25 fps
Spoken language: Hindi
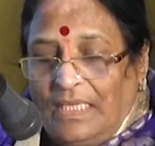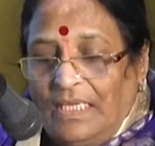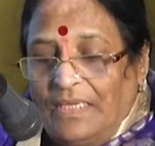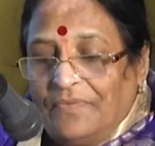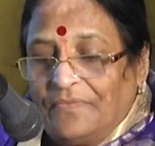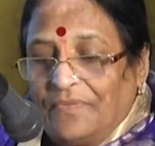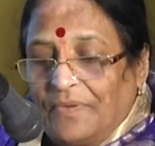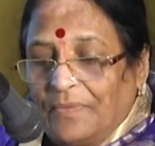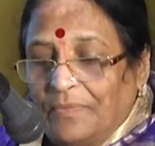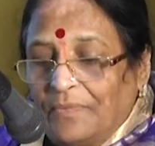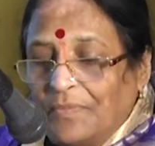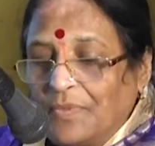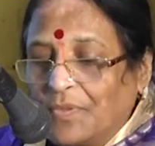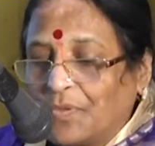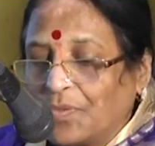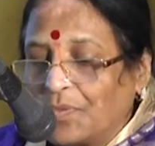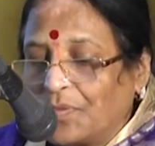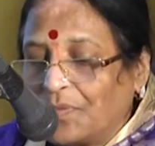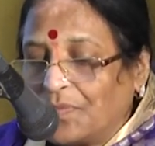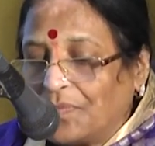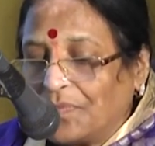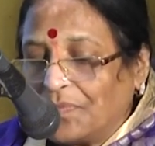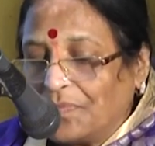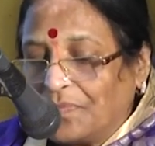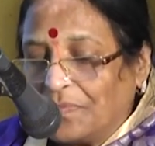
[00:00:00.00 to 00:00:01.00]
एवं
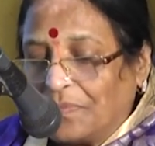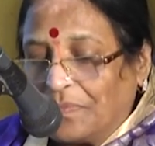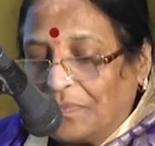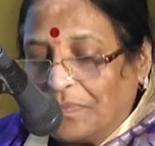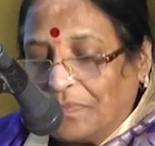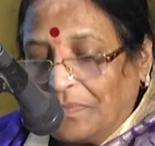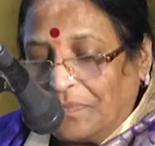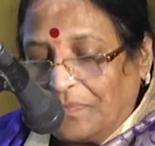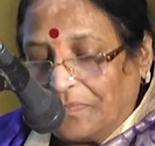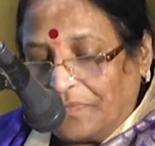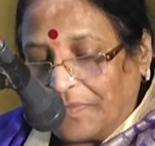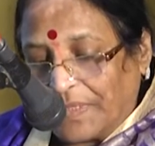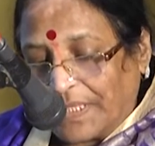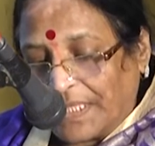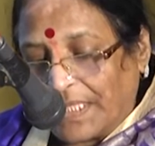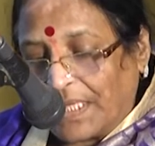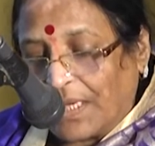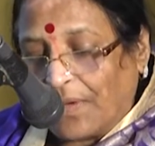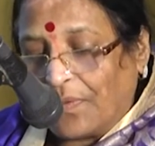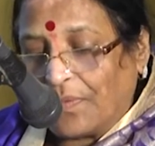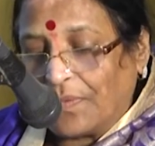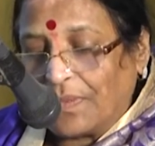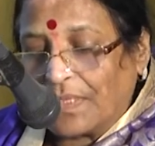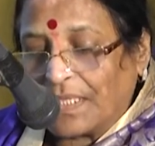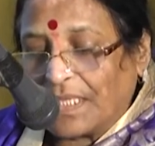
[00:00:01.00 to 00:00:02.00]

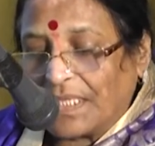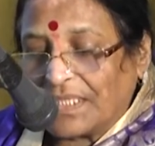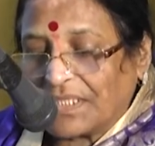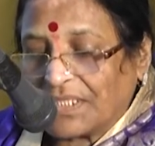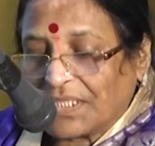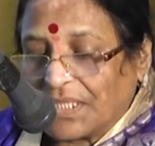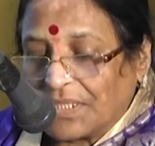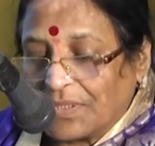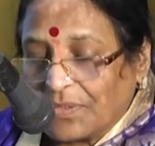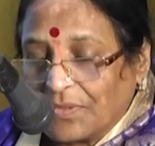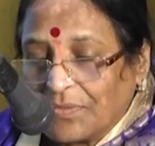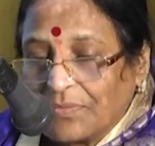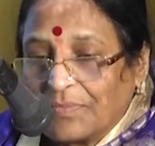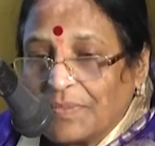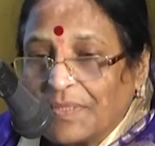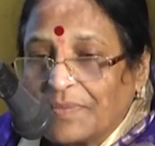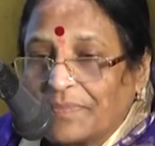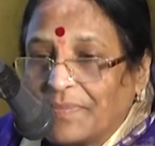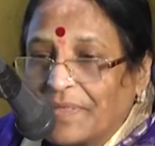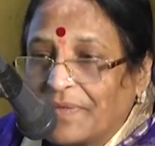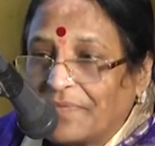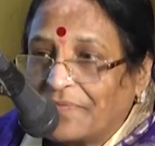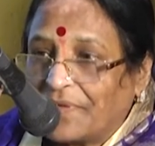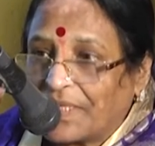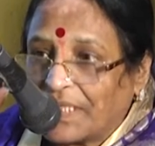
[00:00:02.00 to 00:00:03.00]
गुरुवर्याओं के चरणों में
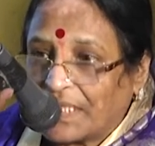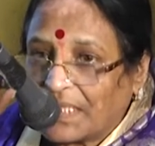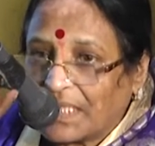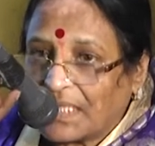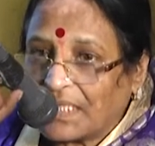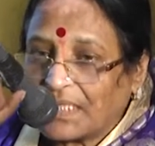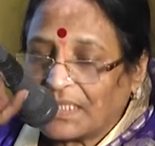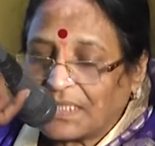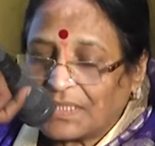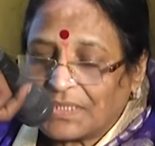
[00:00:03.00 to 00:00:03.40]
मैं वंदना